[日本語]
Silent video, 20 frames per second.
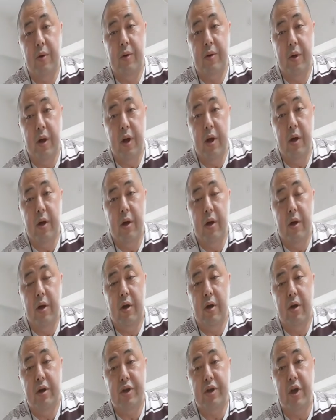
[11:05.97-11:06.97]
ね。
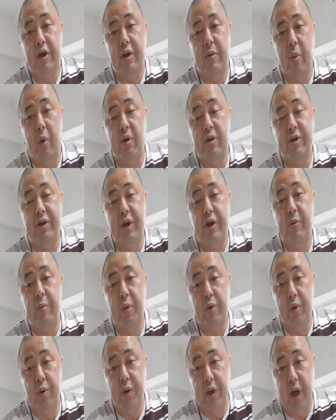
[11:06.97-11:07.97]
下に落ちてる
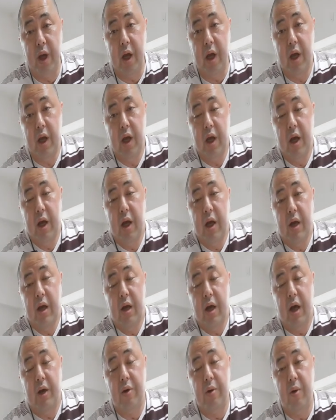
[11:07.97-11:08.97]
もので、
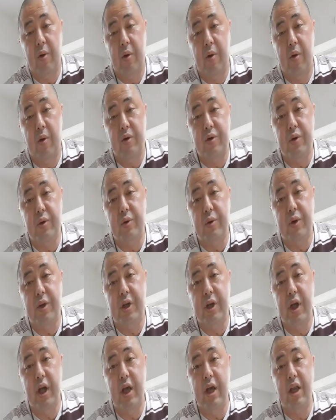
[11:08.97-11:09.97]
あの、ちょっと
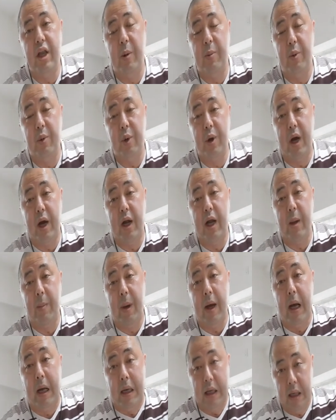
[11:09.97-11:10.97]
綺麗げなものがあれ
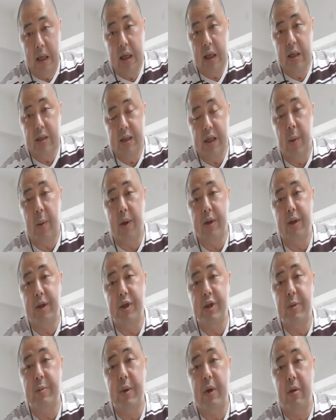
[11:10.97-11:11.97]
ば、触って
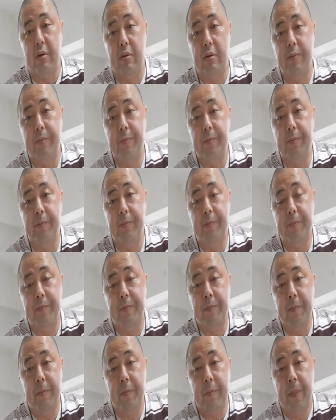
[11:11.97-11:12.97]
しまう。
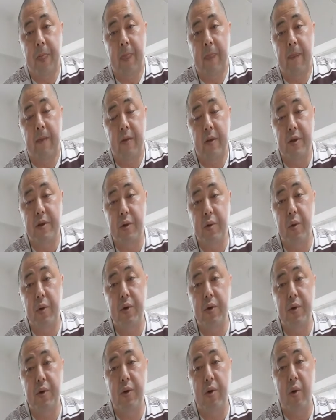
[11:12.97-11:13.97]
で、そう
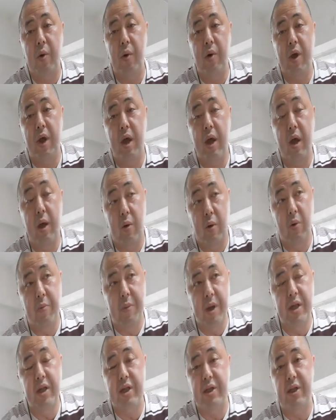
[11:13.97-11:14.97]
いう光景を
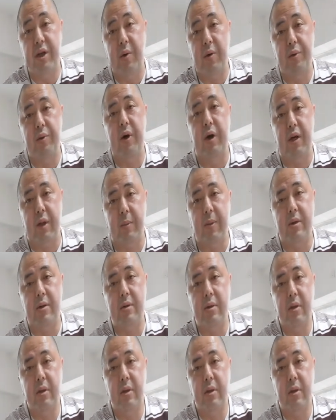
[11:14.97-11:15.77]
目にしたことがあります。